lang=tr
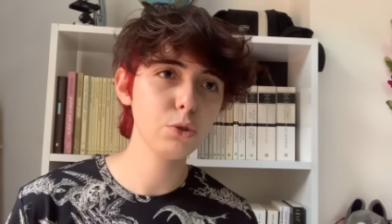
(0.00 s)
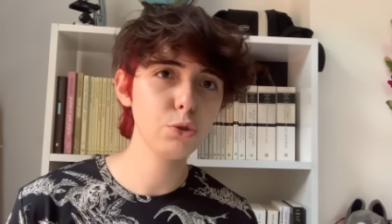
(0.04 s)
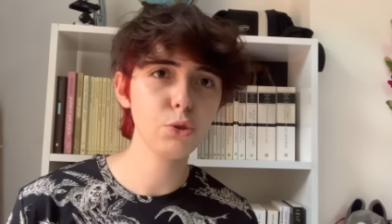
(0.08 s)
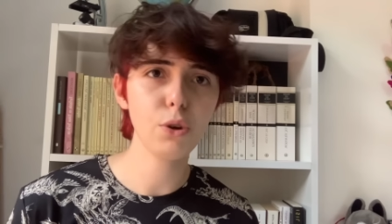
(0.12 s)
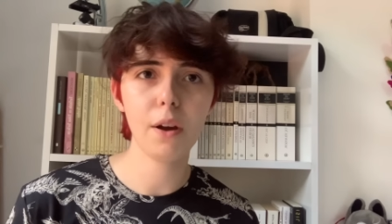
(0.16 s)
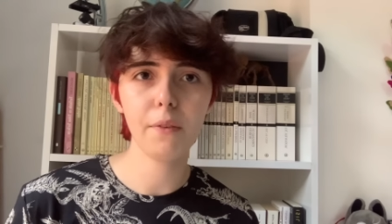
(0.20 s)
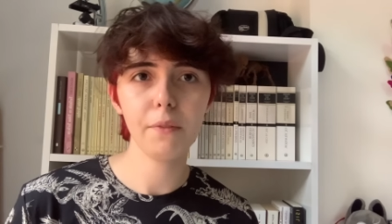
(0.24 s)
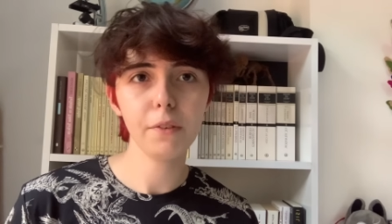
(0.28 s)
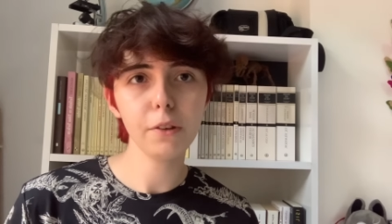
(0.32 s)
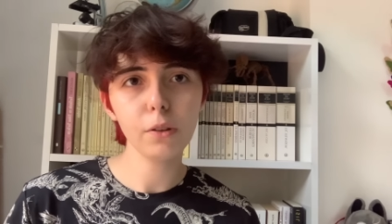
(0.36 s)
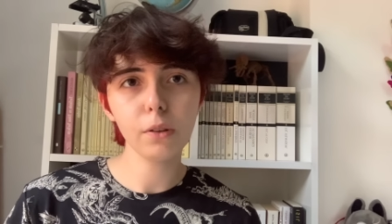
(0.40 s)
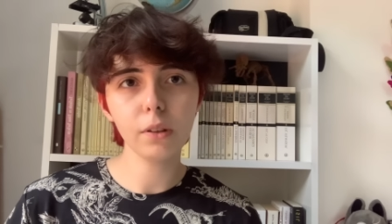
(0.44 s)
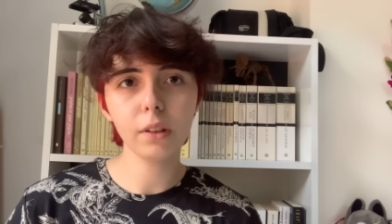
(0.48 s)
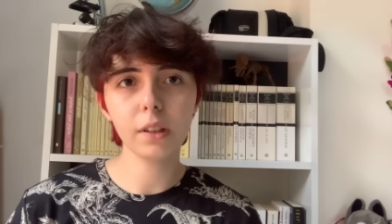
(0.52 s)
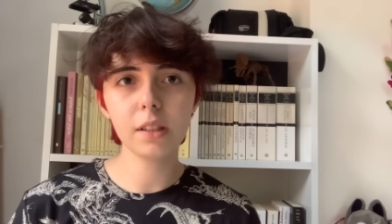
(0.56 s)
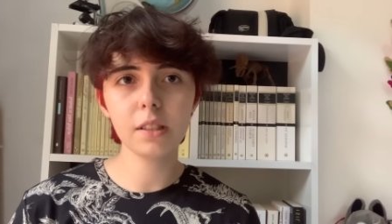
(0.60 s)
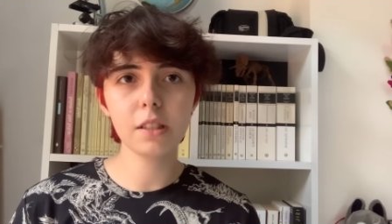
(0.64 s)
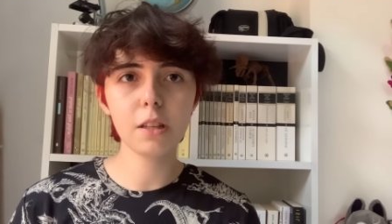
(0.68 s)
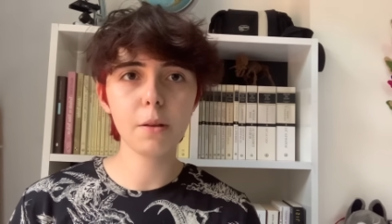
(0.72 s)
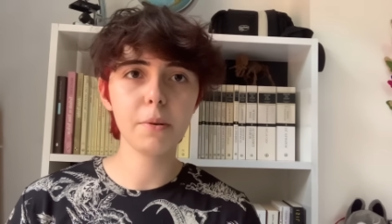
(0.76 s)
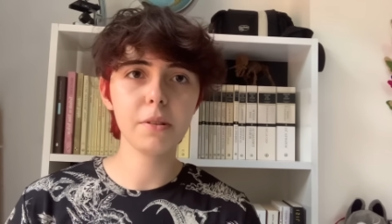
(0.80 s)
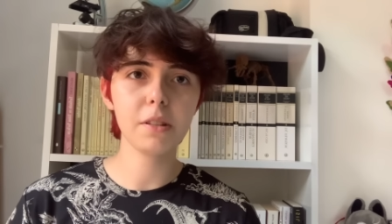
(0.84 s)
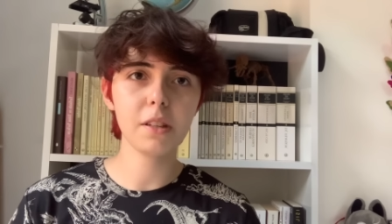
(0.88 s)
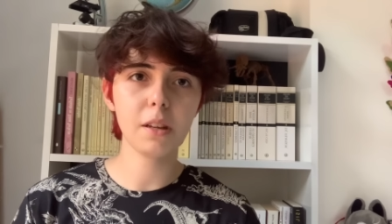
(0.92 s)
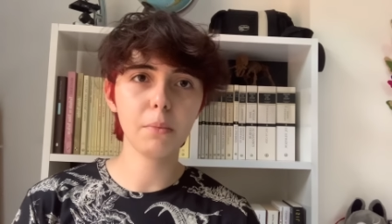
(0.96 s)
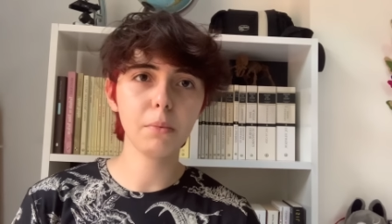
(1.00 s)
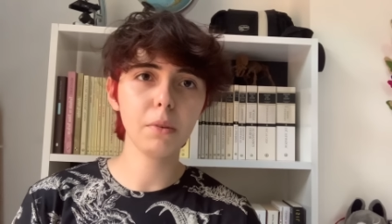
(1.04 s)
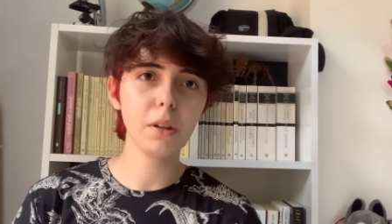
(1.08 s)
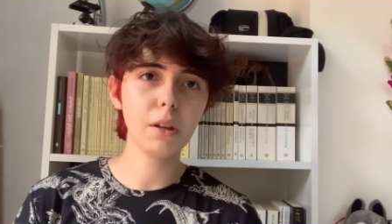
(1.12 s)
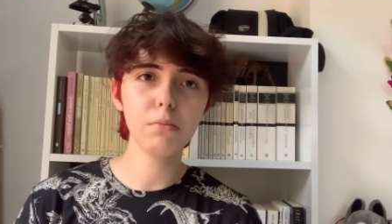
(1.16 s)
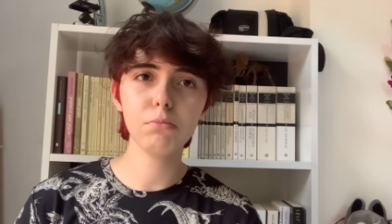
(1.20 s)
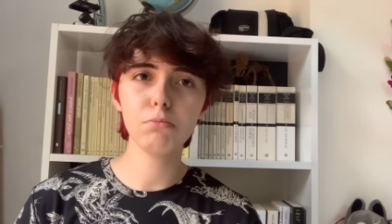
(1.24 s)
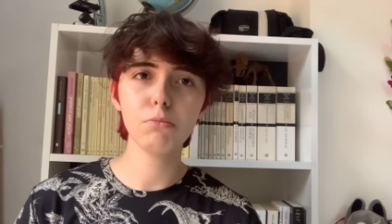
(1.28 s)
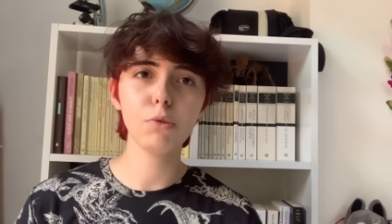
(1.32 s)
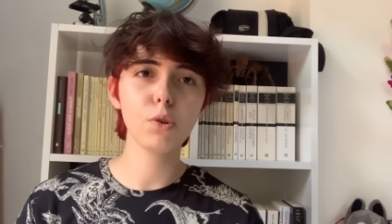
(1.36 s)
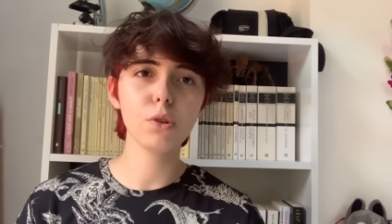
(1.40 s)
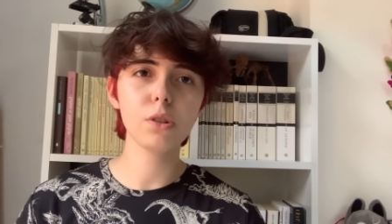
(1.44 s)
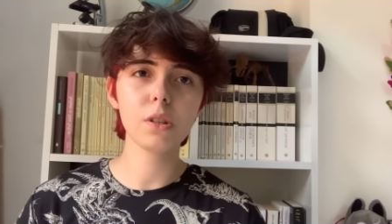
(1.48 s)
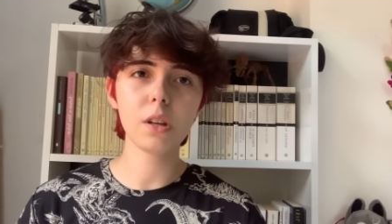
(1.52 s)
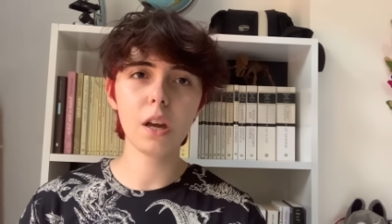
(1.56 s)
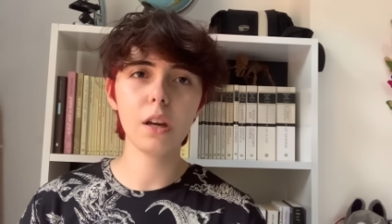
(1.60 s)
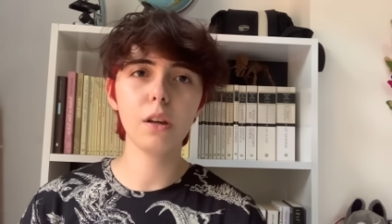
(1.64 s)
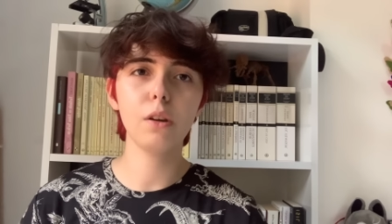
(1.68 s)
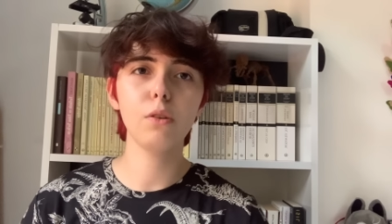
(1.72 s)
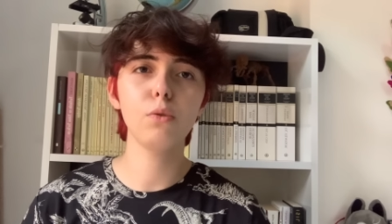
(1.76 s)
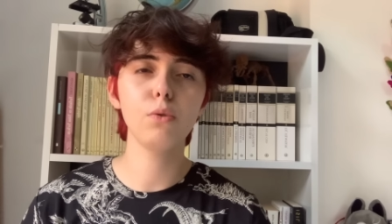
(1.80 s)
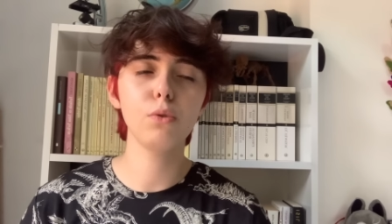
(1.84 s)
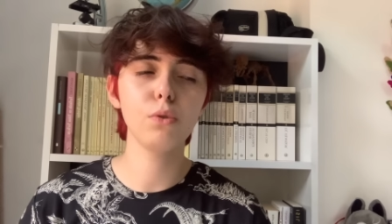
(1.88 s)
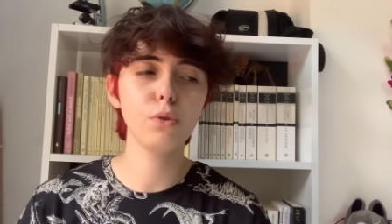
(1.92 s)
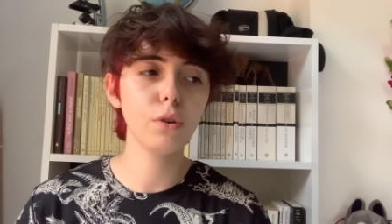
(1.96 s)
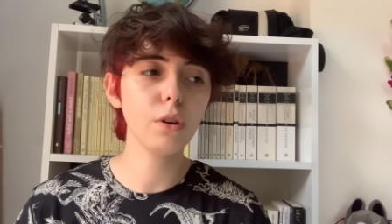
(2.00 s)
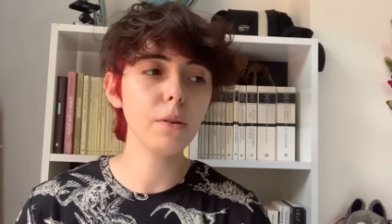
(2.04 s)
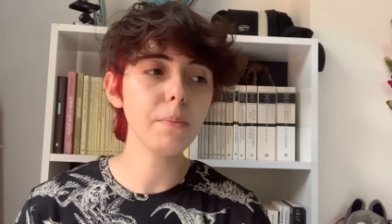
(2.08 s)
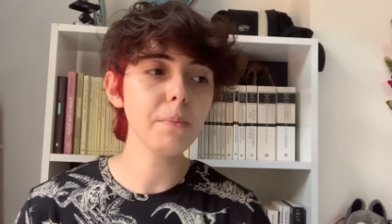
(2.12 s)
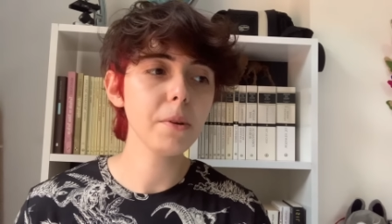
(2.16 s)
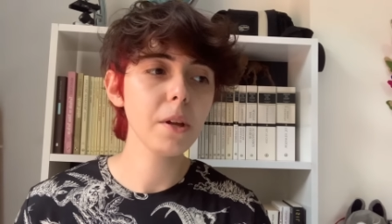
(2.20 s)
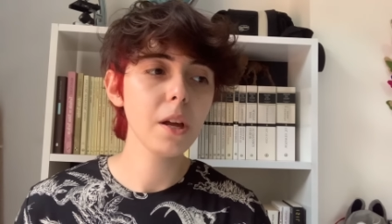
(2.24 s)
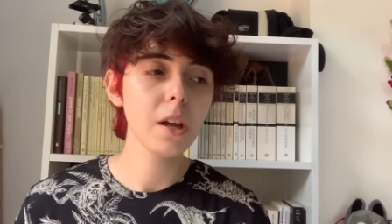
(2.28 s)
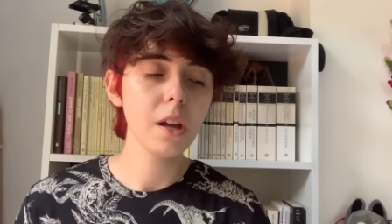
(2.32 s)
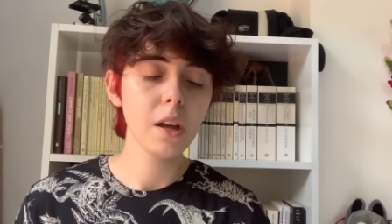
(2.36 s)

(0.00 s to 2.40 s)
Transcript: Şu an videolarını izlemesem de ona saygı duyuyorum.